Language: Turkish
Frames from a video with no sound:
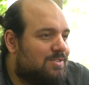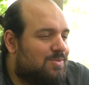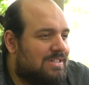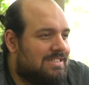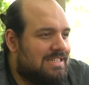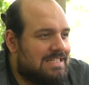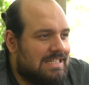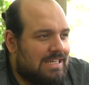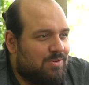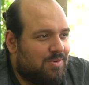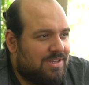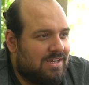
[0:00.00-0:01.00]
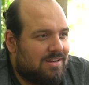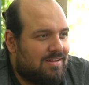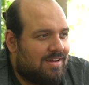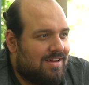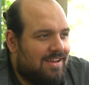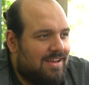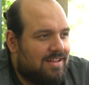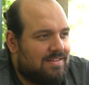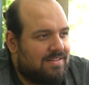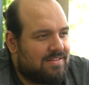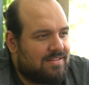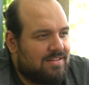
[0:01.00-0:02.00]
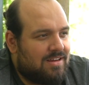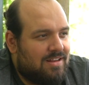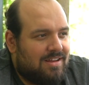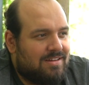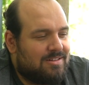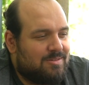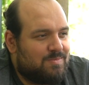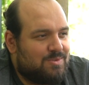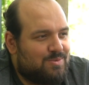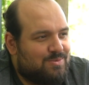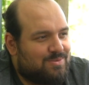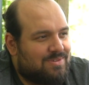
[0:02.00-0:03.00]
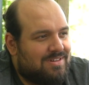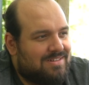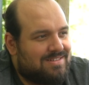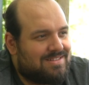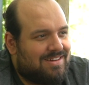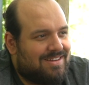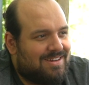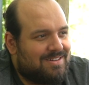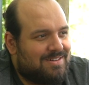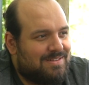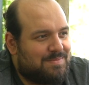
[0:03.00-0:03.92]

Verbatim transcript: çok içinizdeki o yara Sizinle alakalı mı, çocuklarınızla alakalı